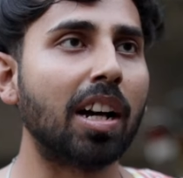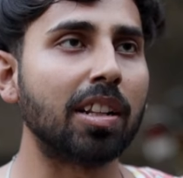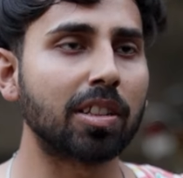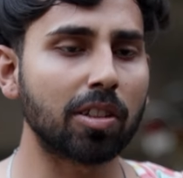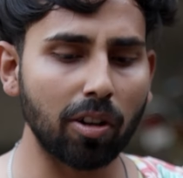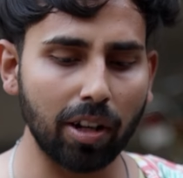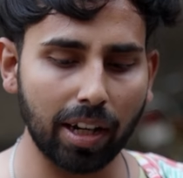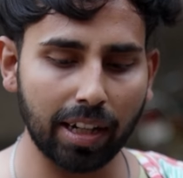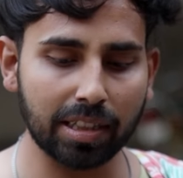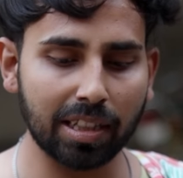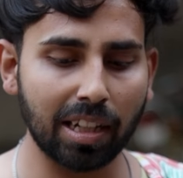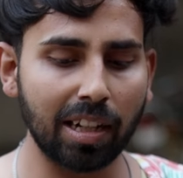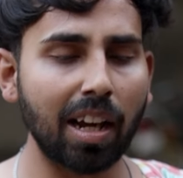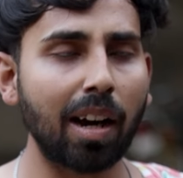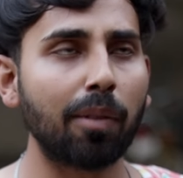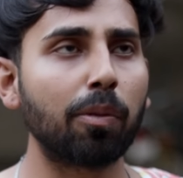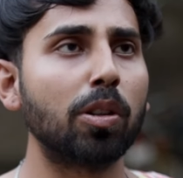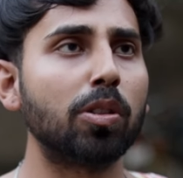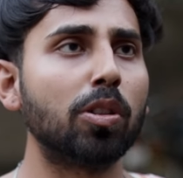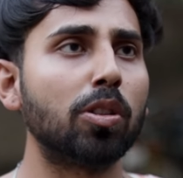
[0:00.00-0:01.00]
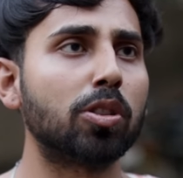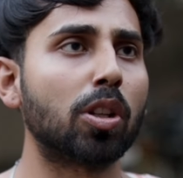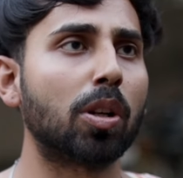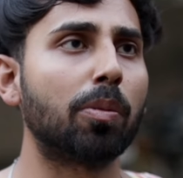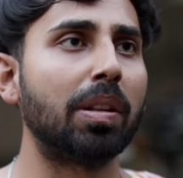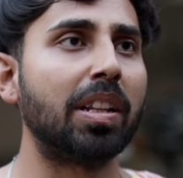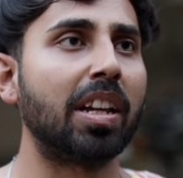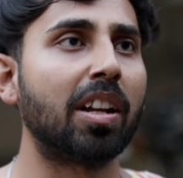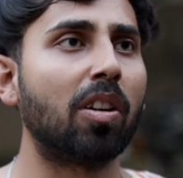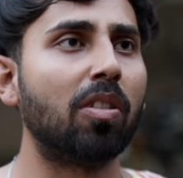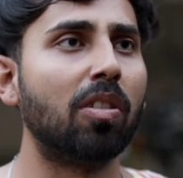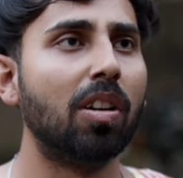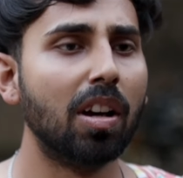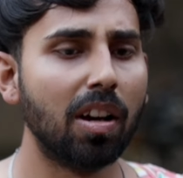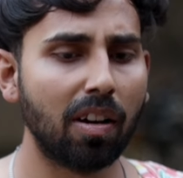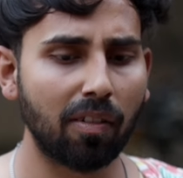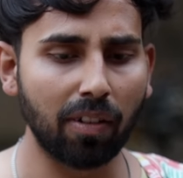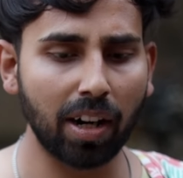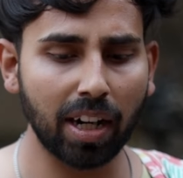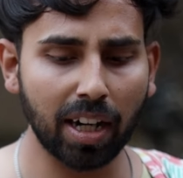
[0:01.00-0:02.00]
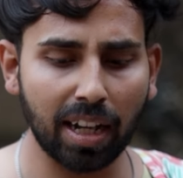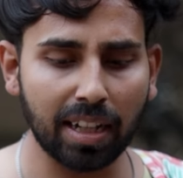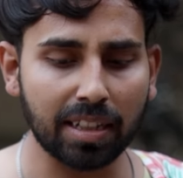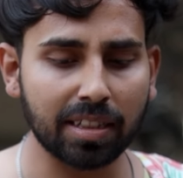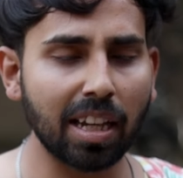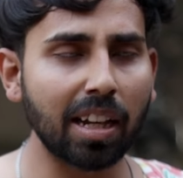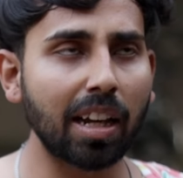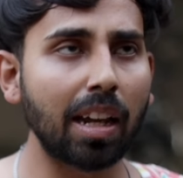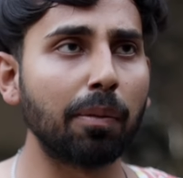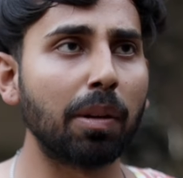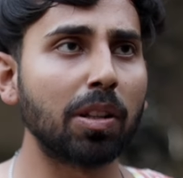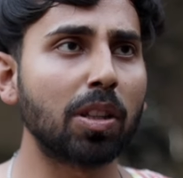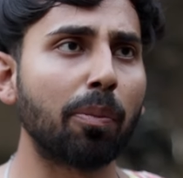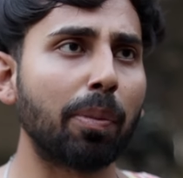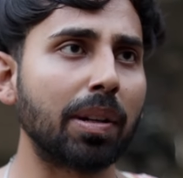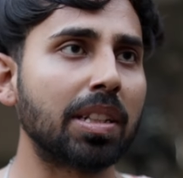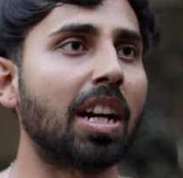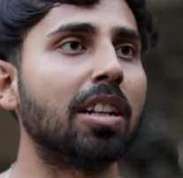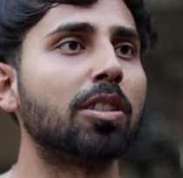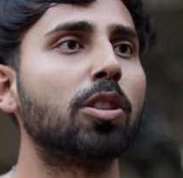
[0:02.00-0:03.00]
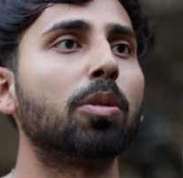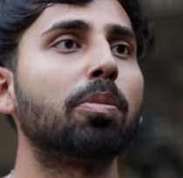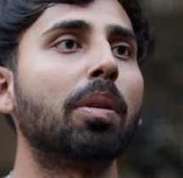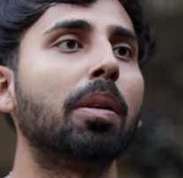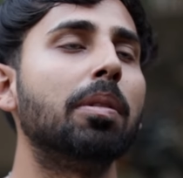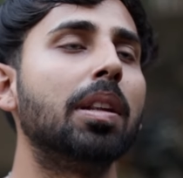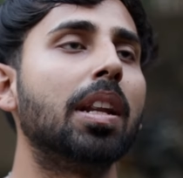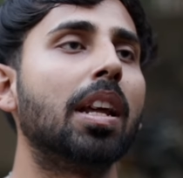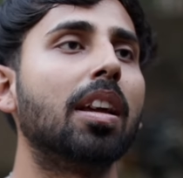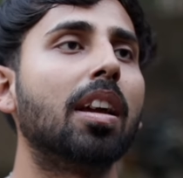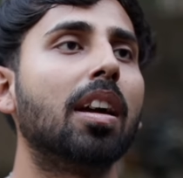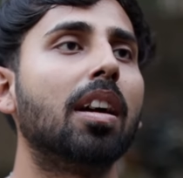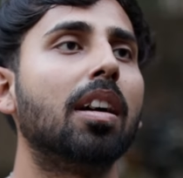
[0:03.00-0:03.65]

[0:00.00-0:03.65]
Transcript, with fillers: जानता हूँ इसीलिए आपको दो सौ रुपये दे रहा हूँ वरना इसकी कीमत तो पचास रुपये भी नहीं